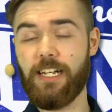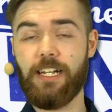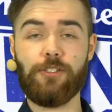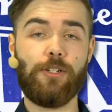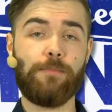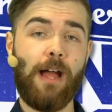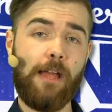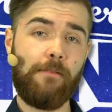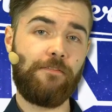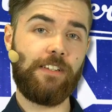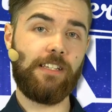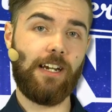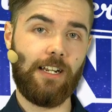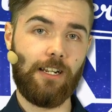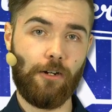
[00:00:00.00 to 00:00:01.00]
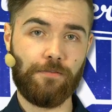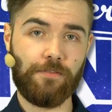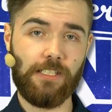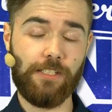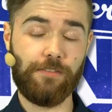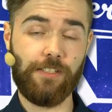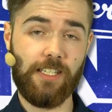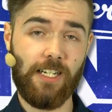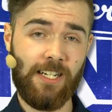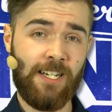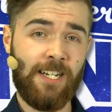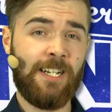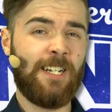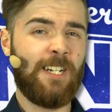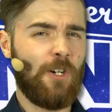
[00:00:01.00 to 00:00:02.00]
also im Halbfinale auf die Gewinner
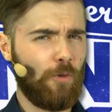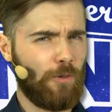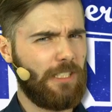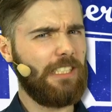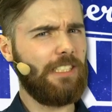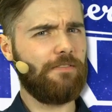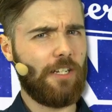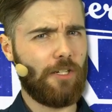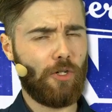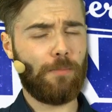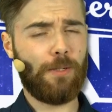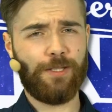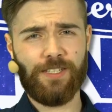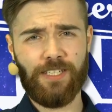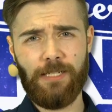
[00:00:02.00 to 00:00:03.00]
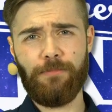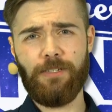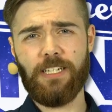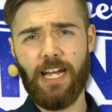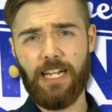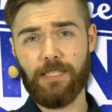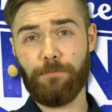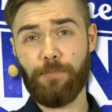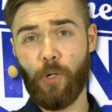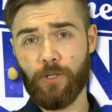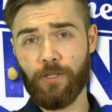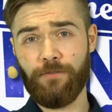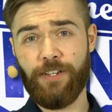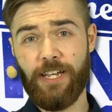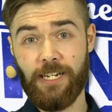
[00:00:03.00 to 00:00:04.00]
und die werden nochmal ziemlich harte
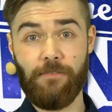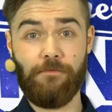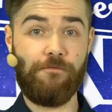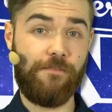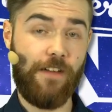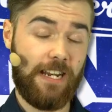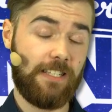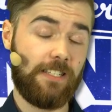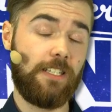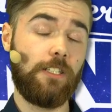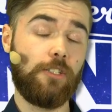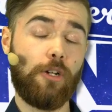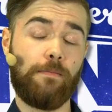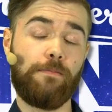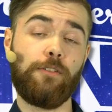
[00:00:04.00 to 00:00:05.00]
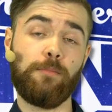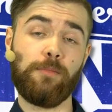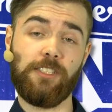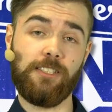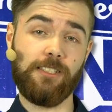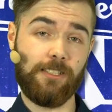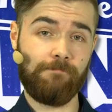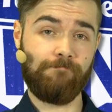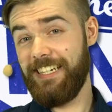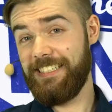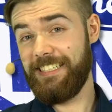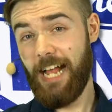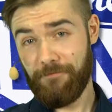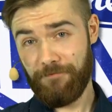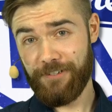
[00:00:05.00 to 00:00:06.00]
Brocken werden, wenn sie in Topform sind.
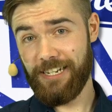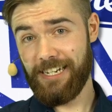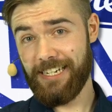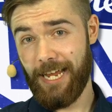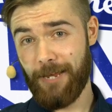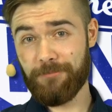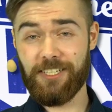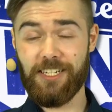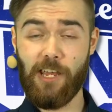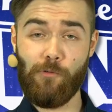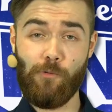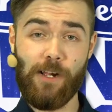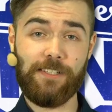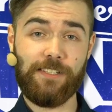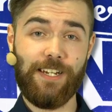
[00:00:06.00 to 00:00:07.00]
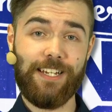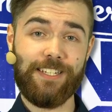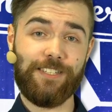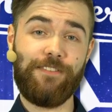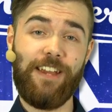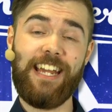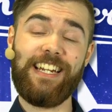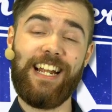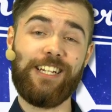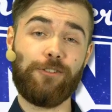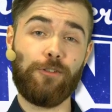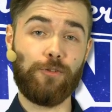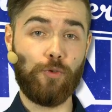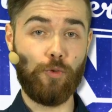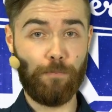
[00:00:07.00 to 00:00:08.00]
Die Halbfinalgames in der e ULCS werden
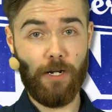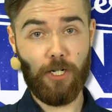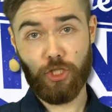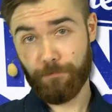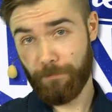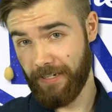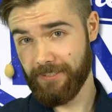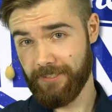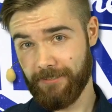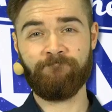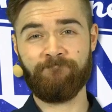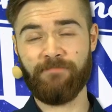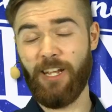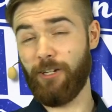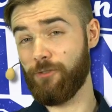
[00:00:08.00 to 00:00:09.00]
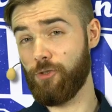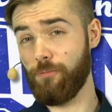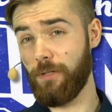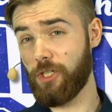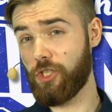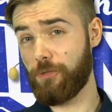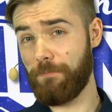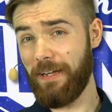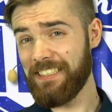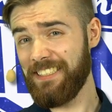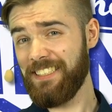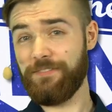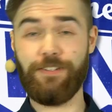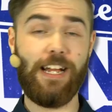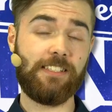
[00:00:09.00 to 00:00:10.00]
also super spannend. Ja, und super
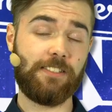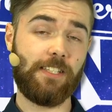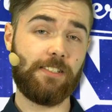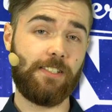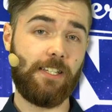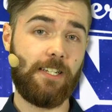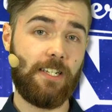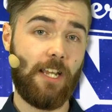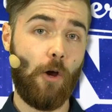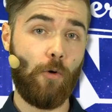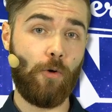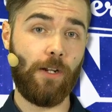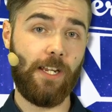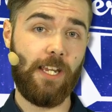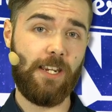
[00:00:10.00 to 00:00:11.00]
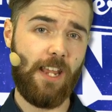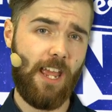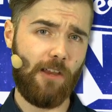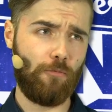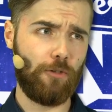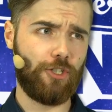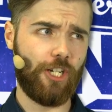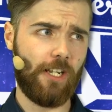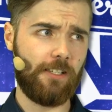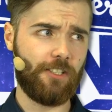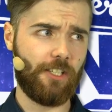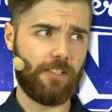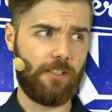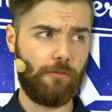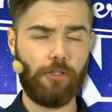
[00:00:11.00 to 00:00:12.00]
spannend war es tatsächlich auch in der EU
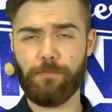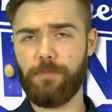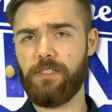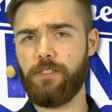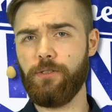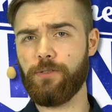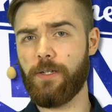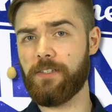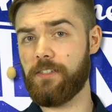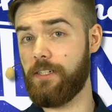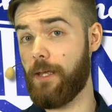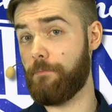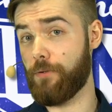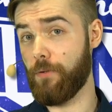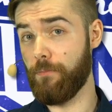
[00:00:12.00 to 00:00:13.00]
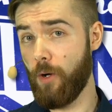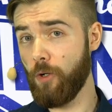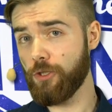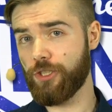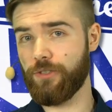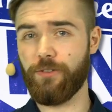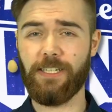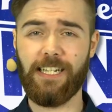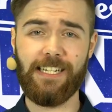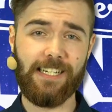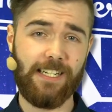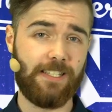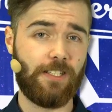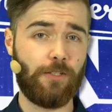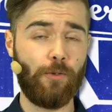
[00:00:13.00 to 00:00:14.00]
Challenger Series bzw. in der Promotion und
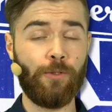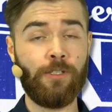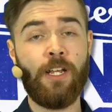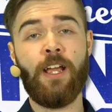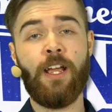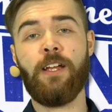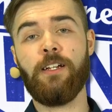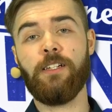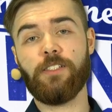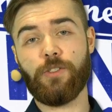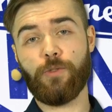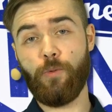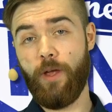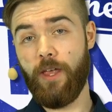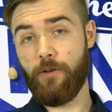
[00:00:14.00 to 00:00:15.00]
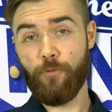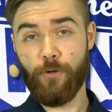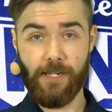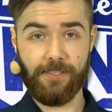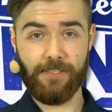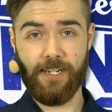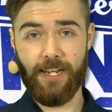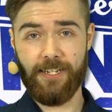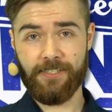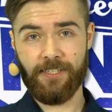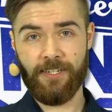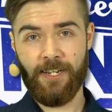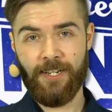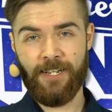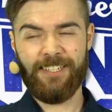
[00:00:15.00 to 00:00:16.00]
Relegation zu EU-LCS.
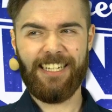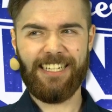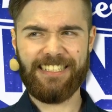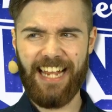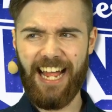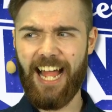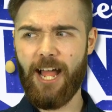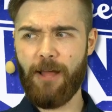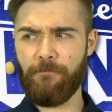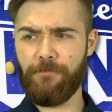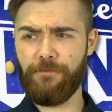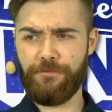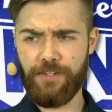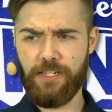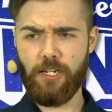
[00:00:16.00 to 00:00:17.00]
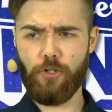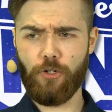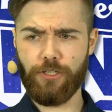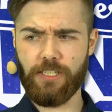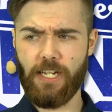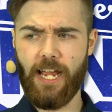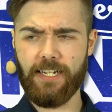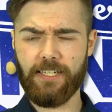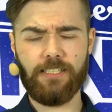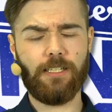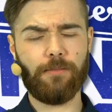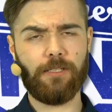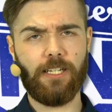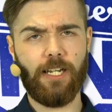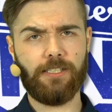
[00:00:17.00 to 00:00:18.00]
Denn da haben viele Leute eigentlich
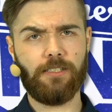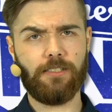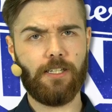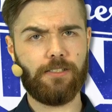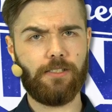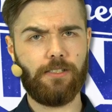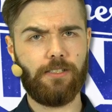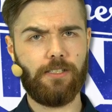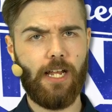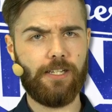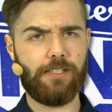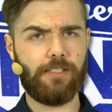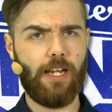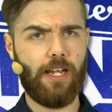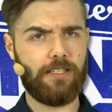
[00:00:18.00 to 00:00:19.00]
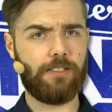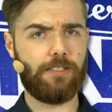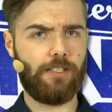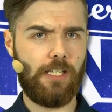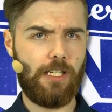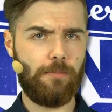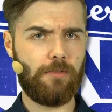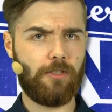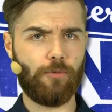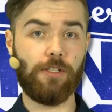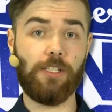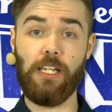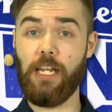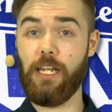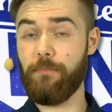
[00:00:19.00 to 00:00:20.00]
damit gerechnet, dass sich die LCS-Teams oder
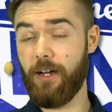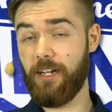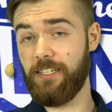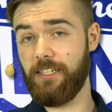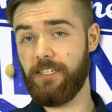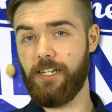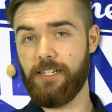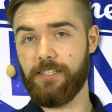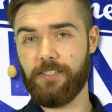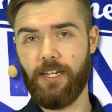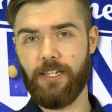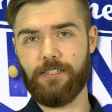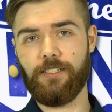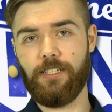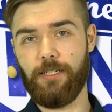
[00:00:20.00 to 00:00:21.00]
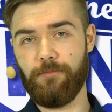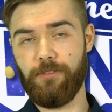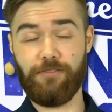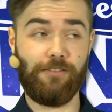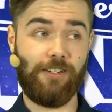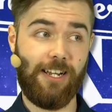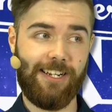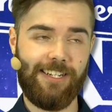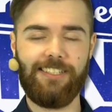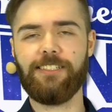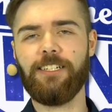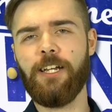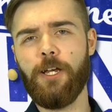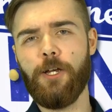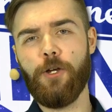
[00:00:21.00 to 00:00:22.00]
die ehemaligen LCS-Teams vielleicht
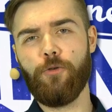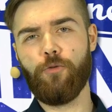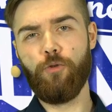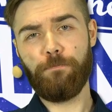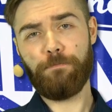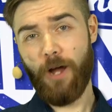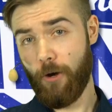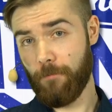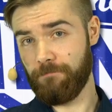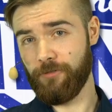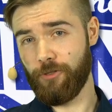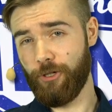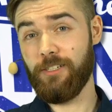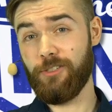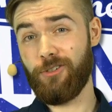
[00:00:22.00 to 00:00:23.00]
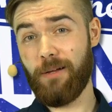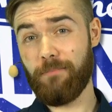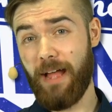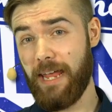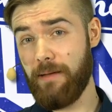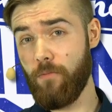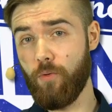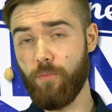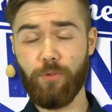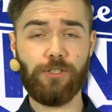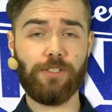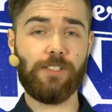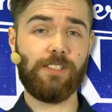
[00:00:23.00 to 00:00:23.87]
gut behaupten können. Sogar Maimo musste